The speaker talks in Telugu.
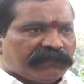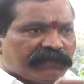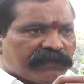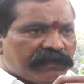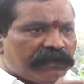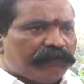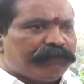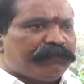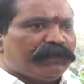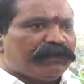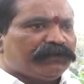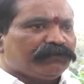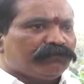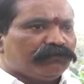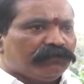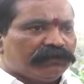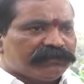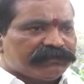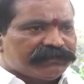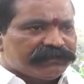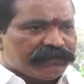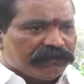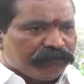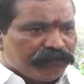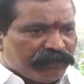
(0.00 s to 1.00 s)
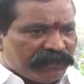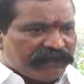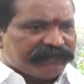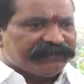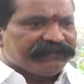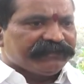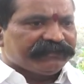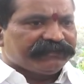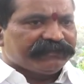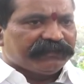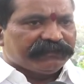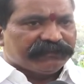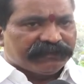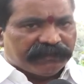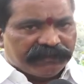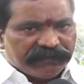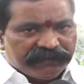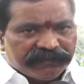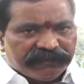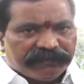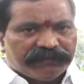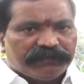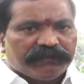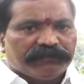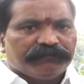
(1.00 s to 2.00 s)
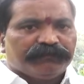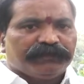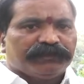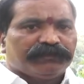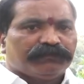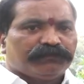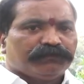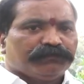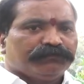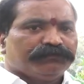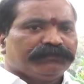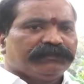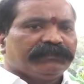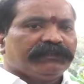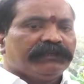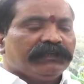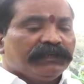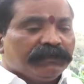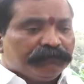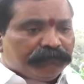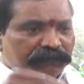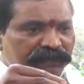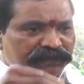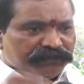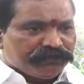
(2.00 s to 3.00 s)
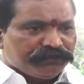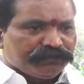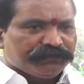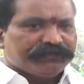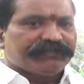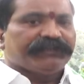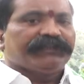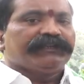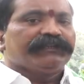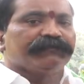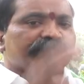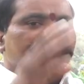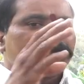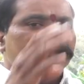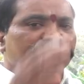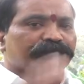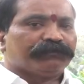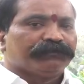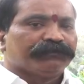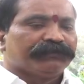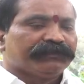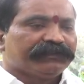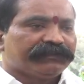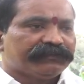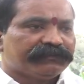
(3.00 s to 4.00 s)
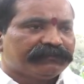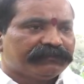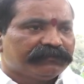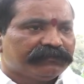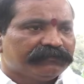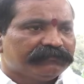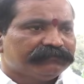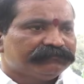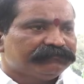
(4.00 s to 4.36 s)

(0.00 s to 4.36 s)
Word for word: కాపాడుకోవాల్సిన బాధ్యత తల్లిదండ్రుల మీద కూడా ఉంది మన సొసైటీ మీద కూడా ఉందండి